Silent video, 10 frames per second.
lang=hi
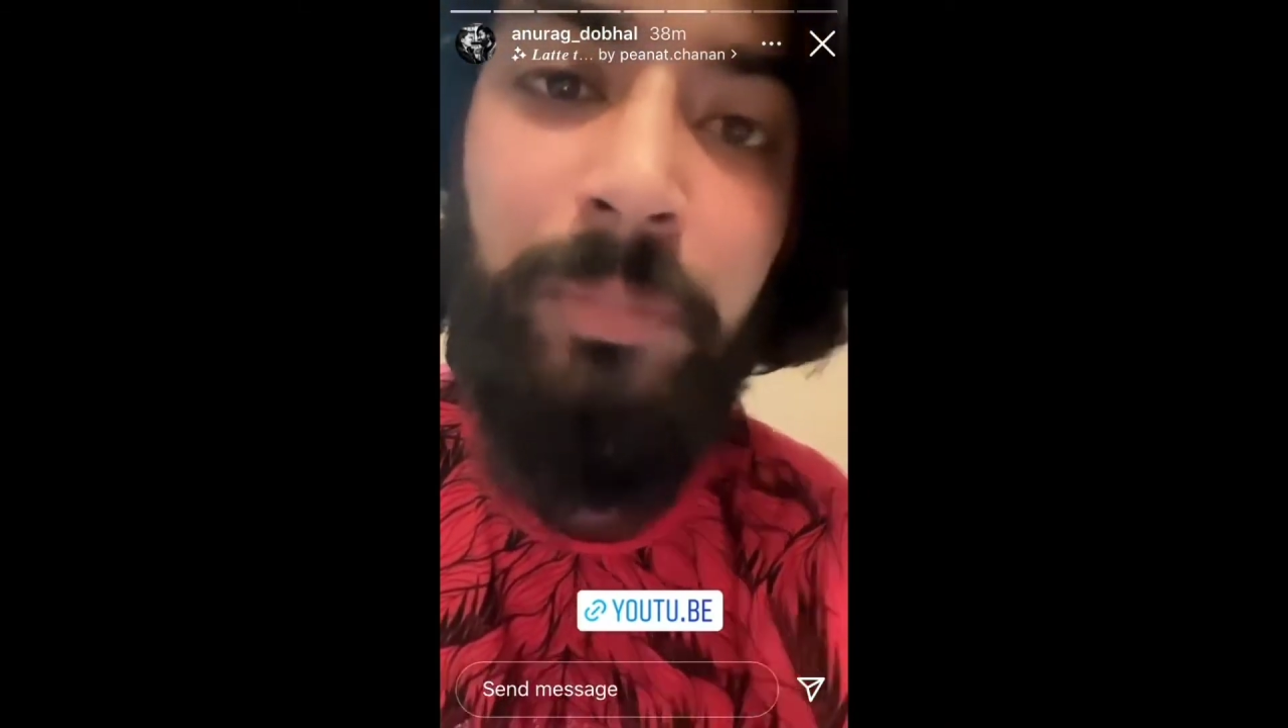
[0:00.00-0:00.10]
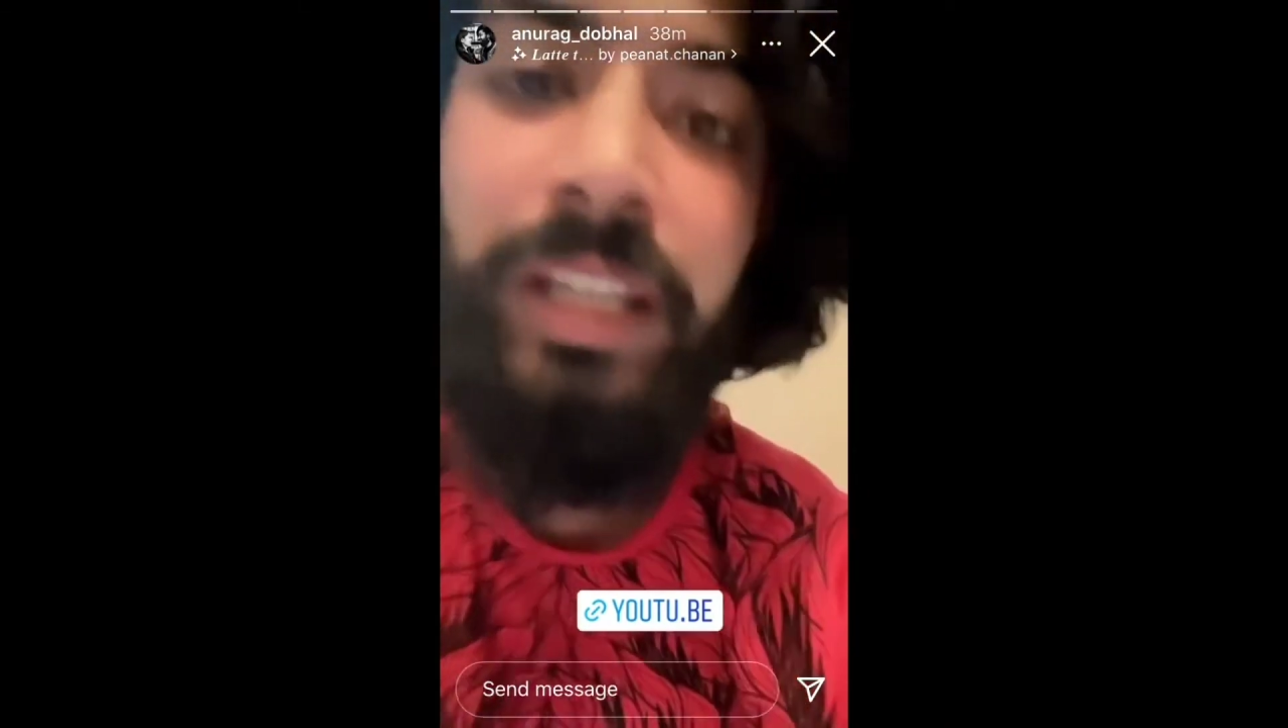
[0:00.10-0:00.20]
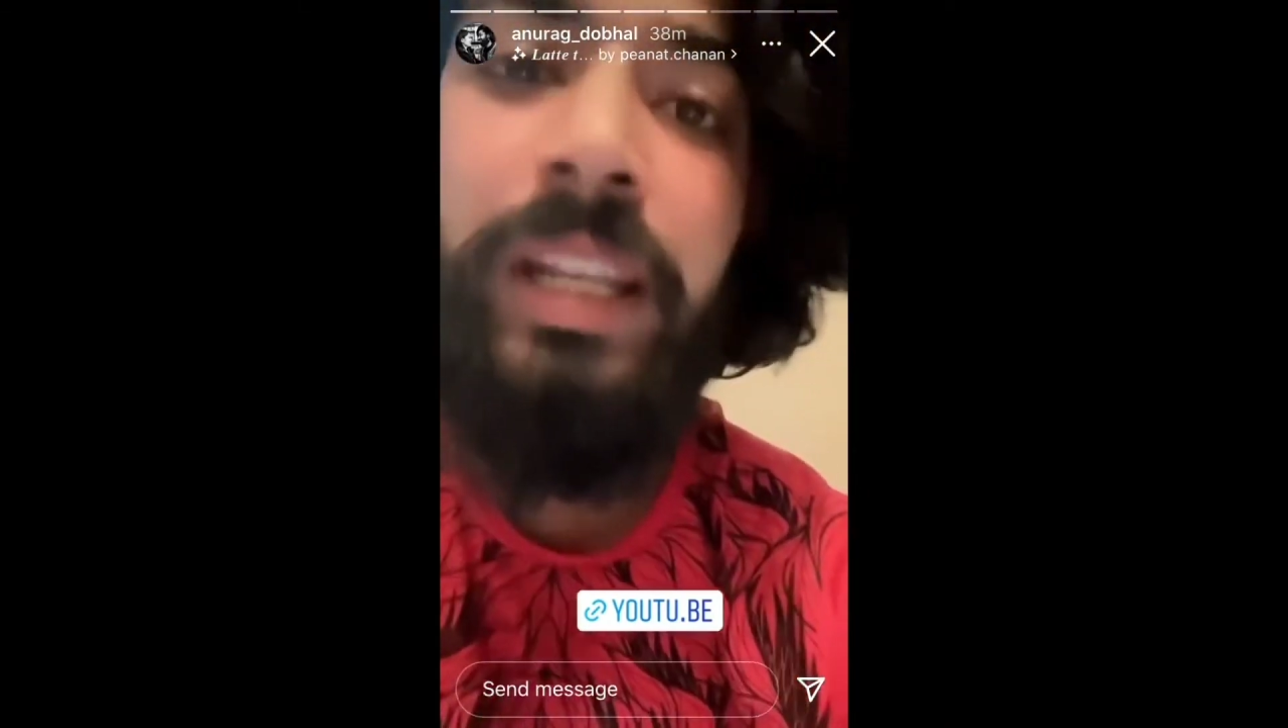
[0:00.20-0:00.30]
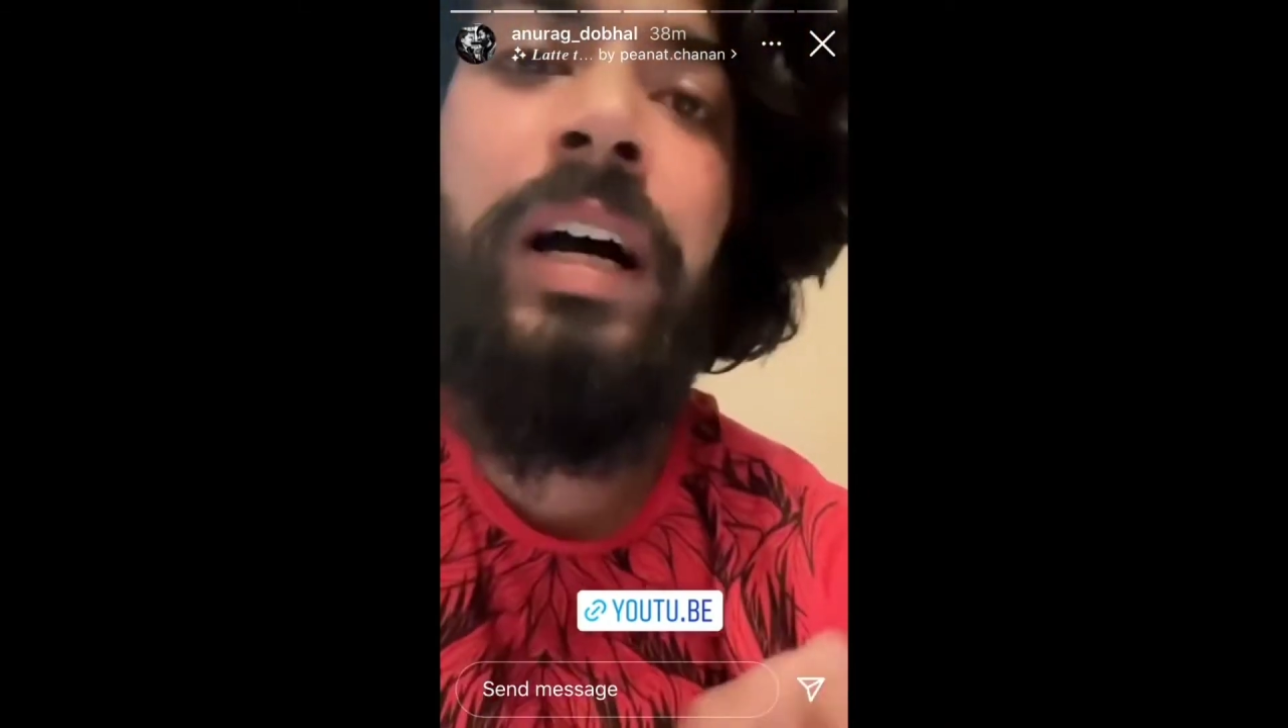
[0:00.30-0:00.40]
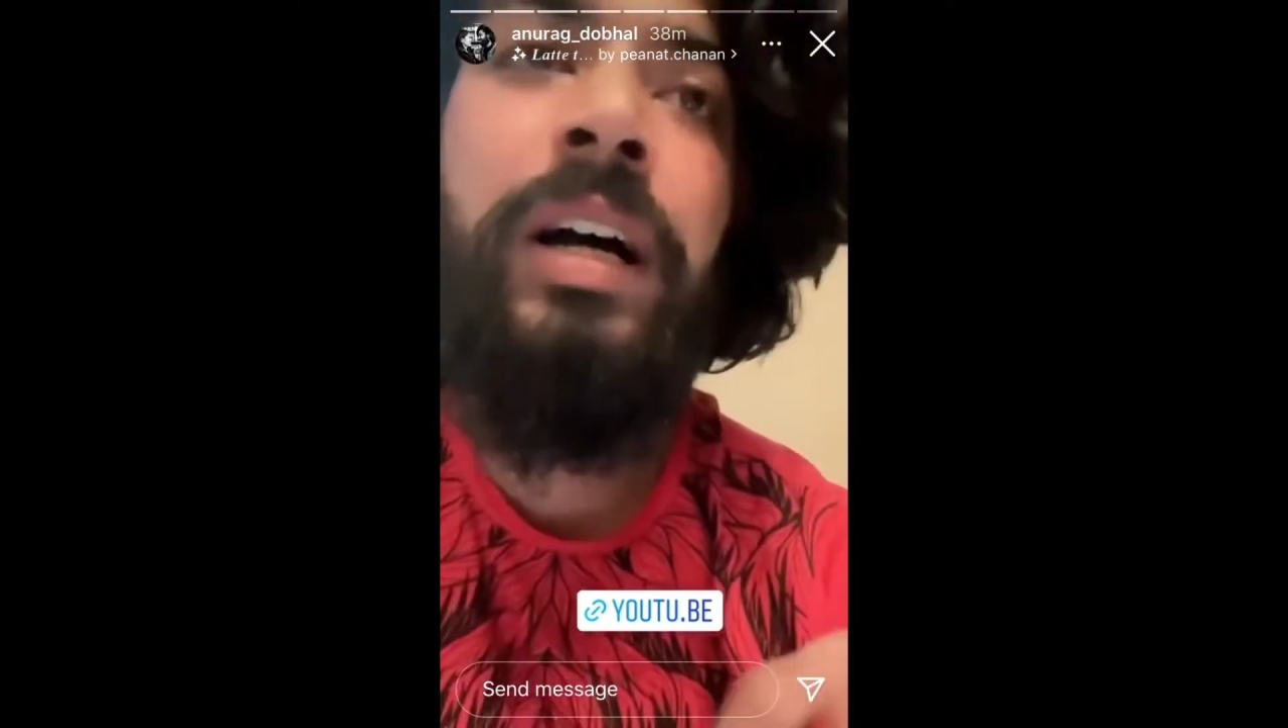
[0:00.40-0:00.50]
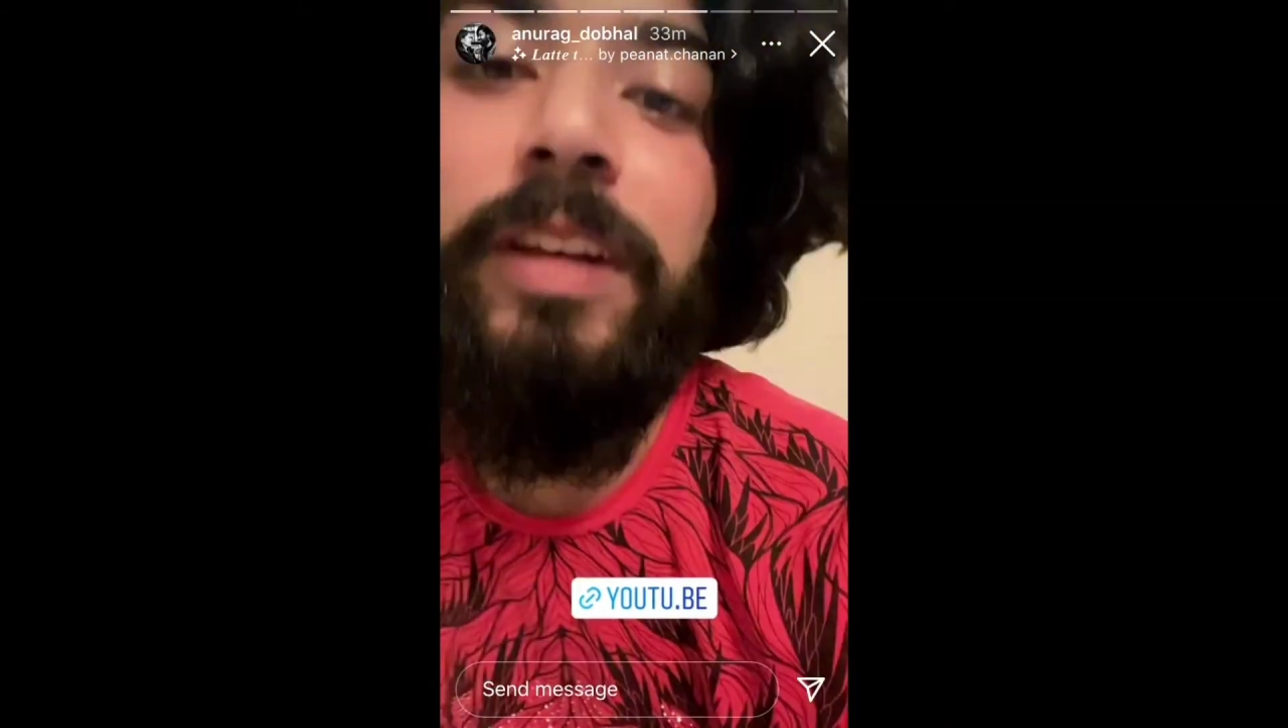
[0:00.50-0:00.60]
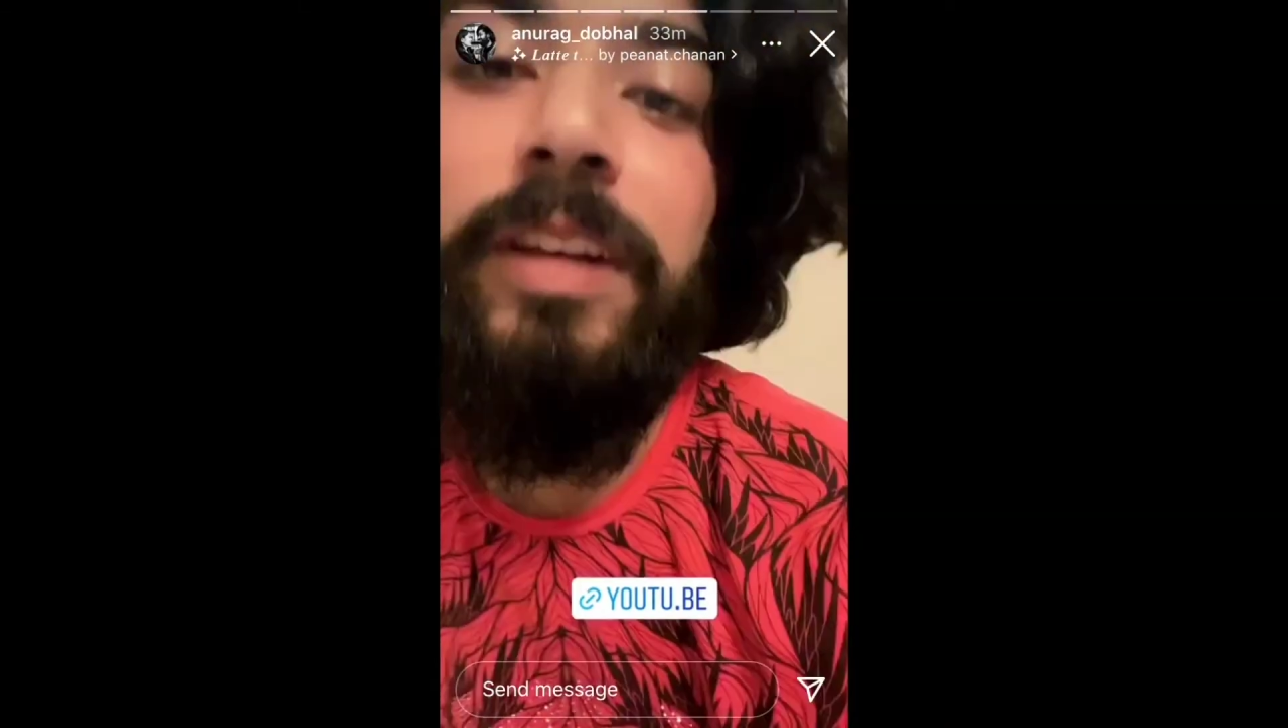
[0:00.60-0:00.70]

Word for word: धमकी देगा